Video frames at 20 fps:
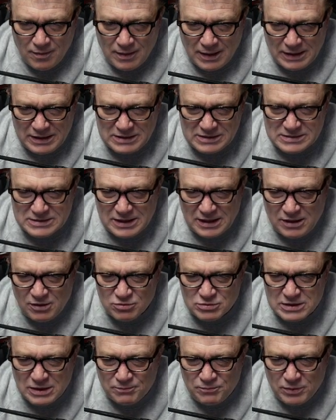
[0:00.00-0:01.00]
Ahí está,
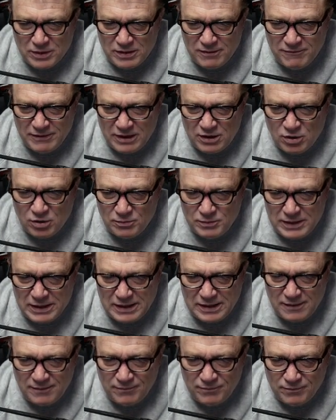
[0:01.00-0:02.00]
usted puede verlo, mira.